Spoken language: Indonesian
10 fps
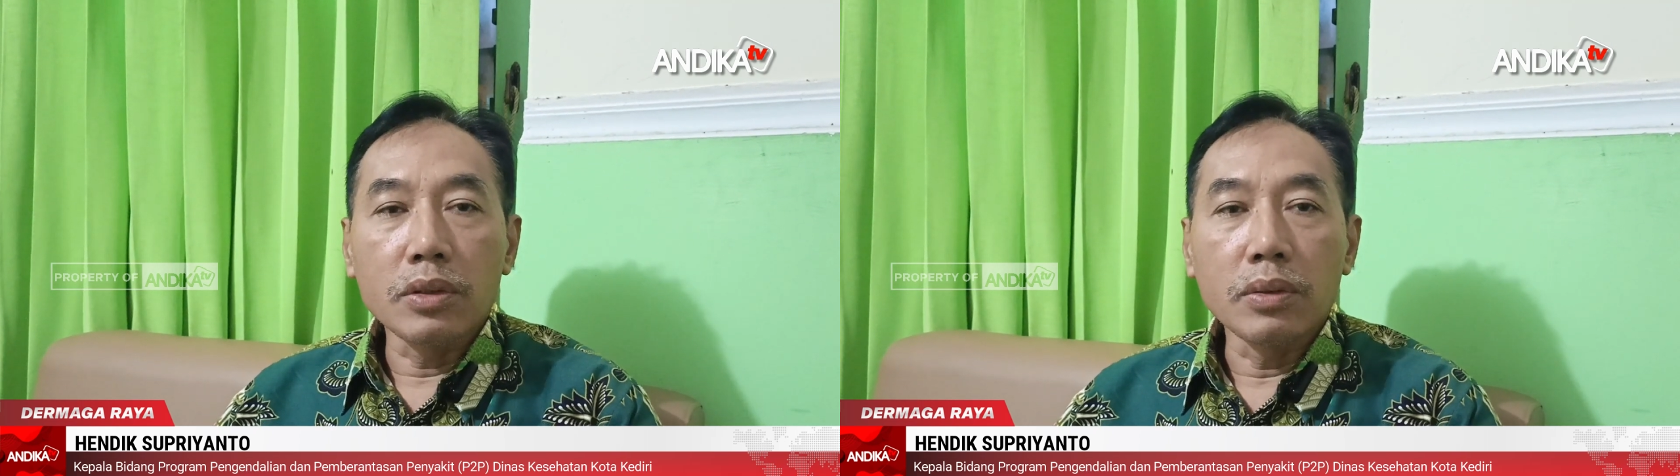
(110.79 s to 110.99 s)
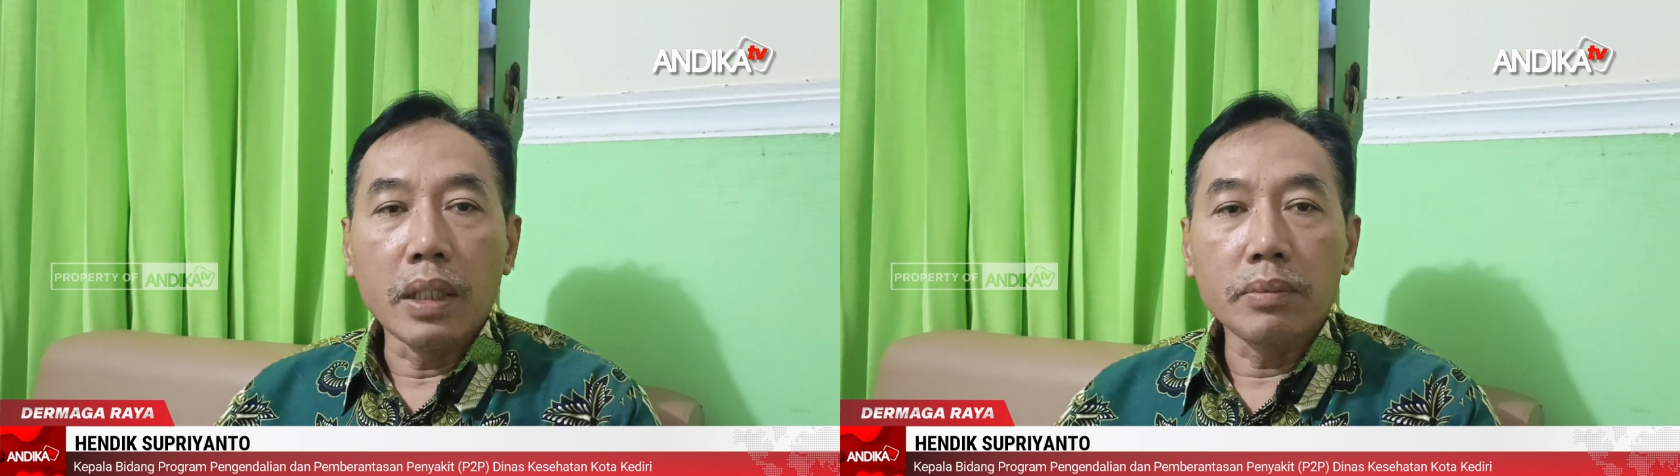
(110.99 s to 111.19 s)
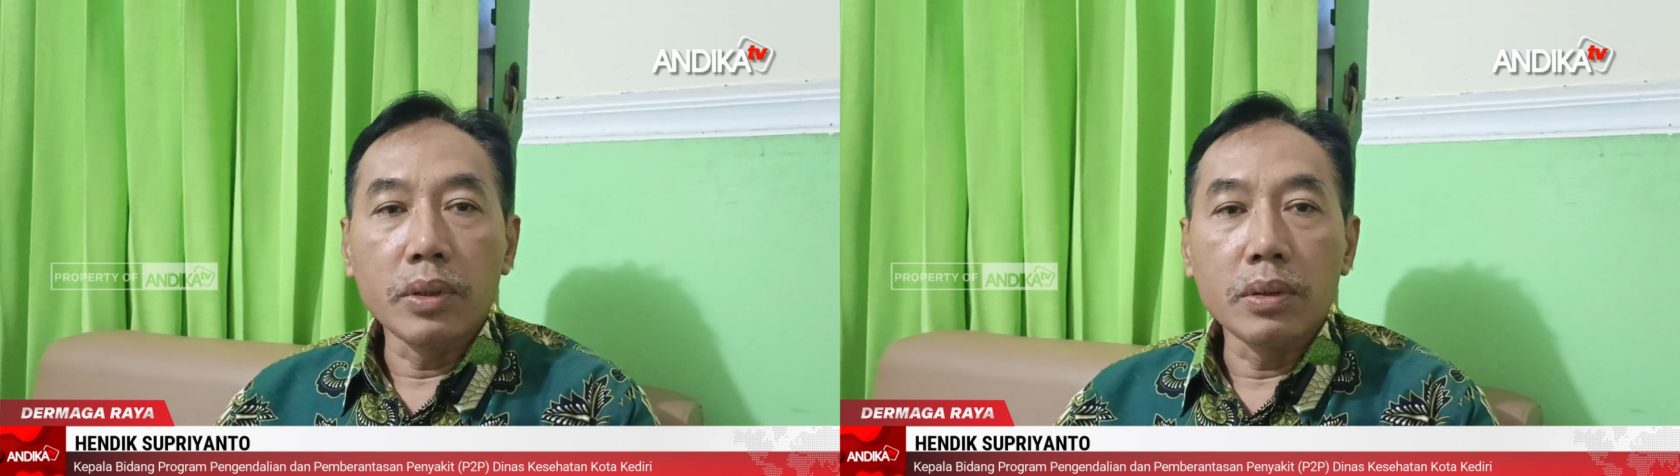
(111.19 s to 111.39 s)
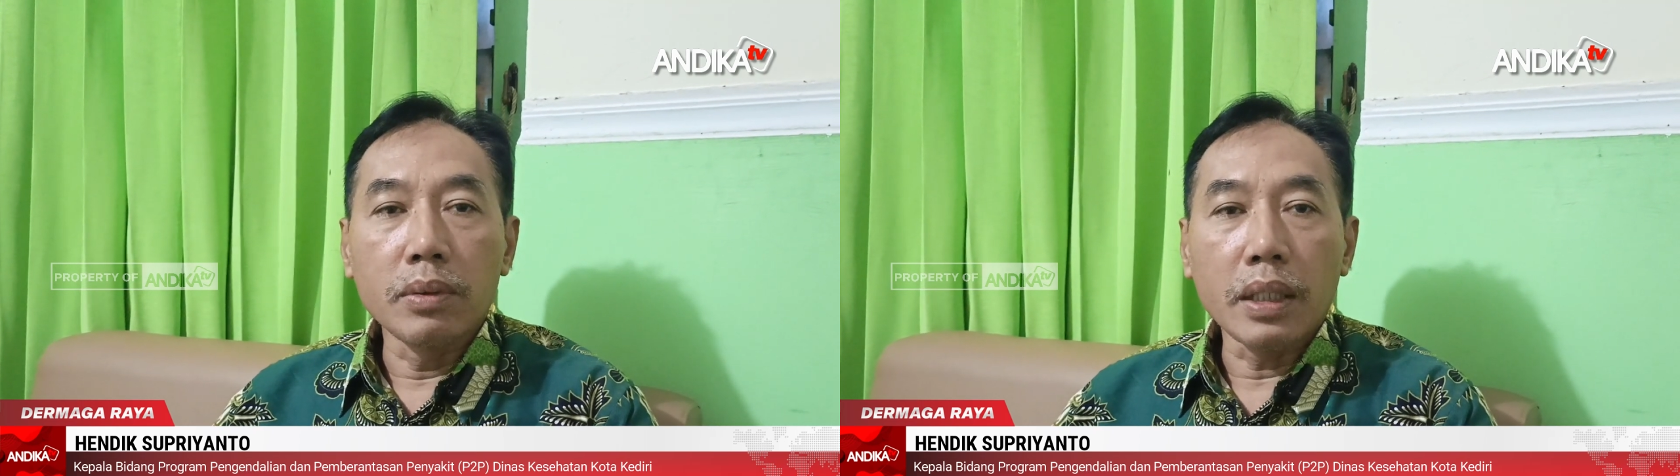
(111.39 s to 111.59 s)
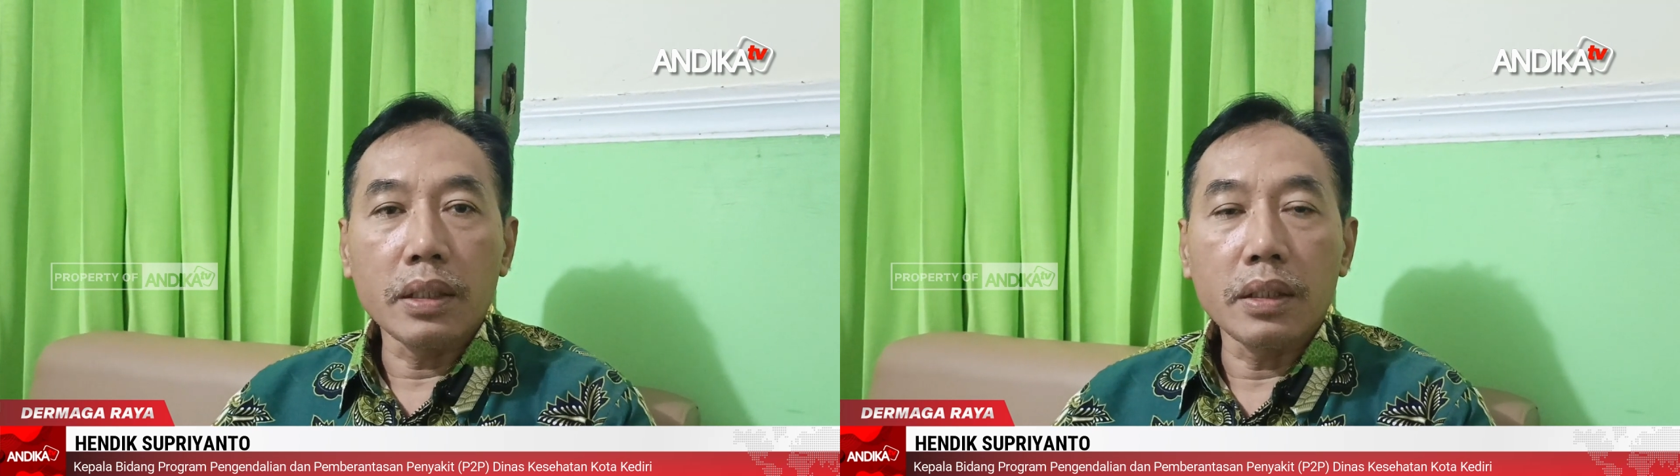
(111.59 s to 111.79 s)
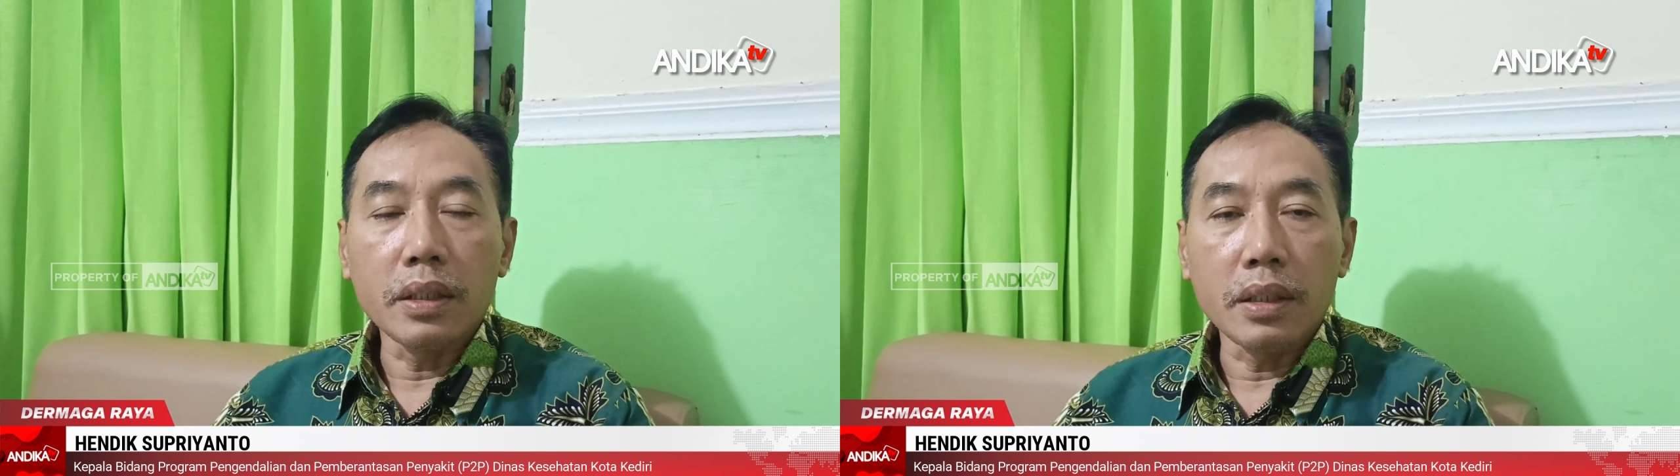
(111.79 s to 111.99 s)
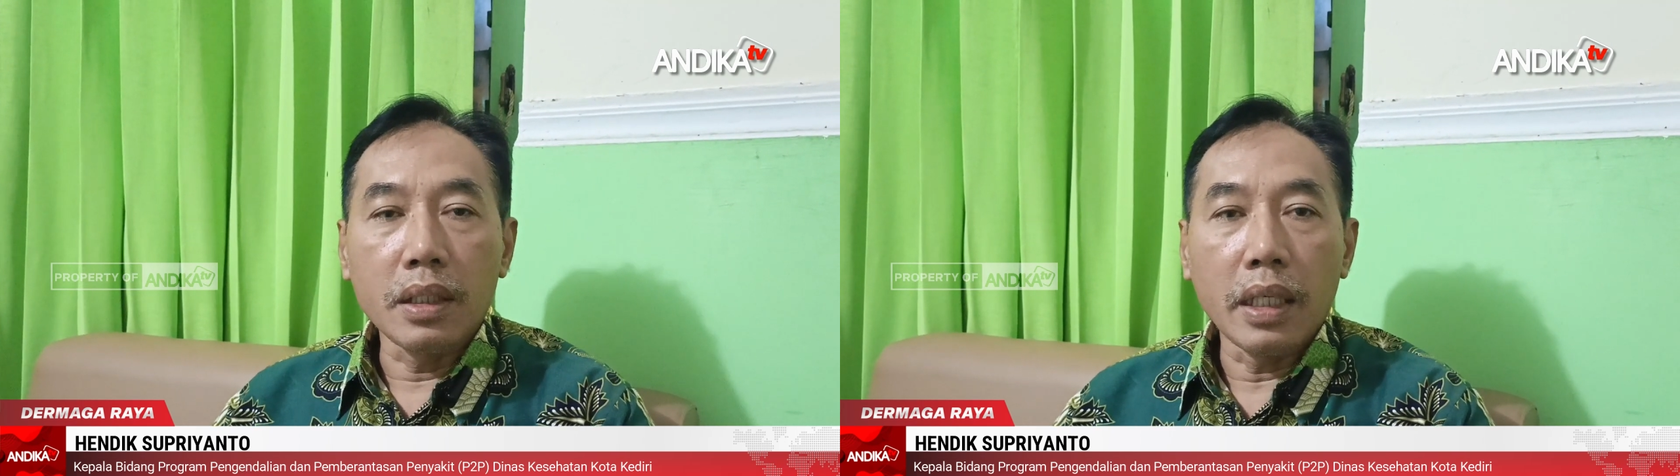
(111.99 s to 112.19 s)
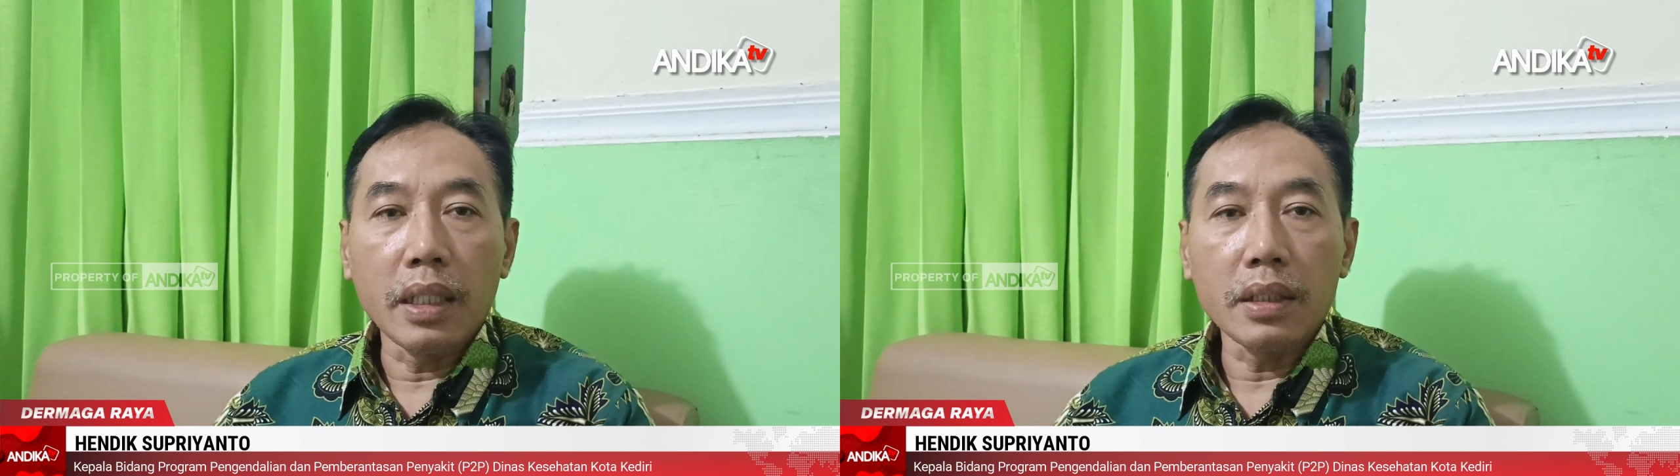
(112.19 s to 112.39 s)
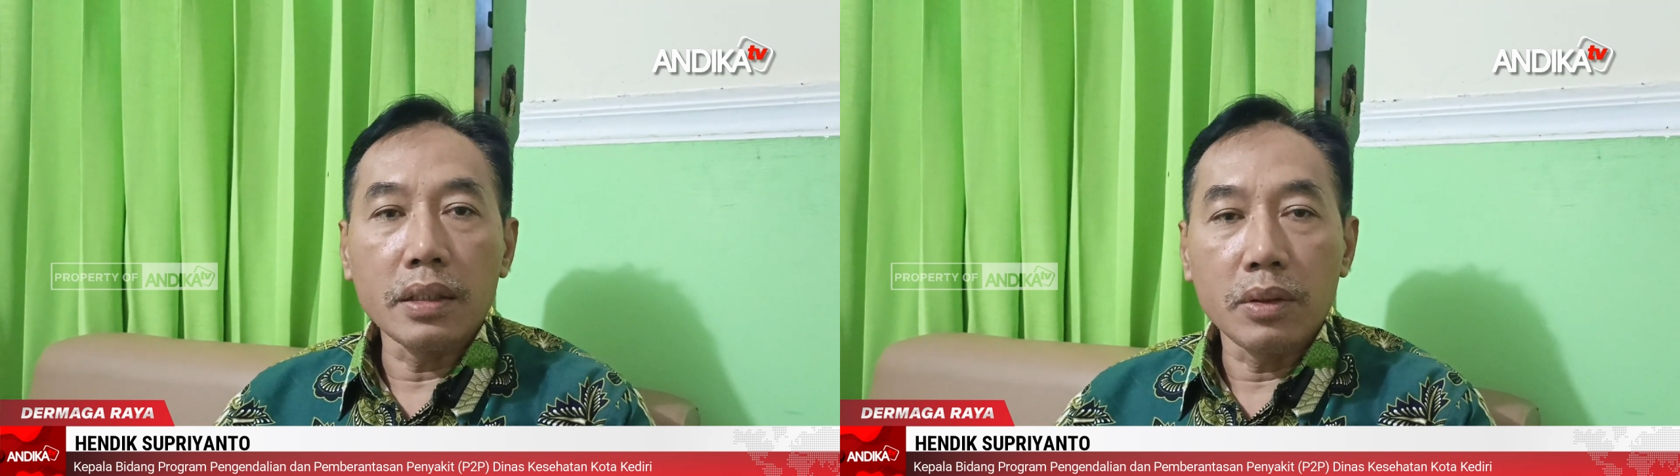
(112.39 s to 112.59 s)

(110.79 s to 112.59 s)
2023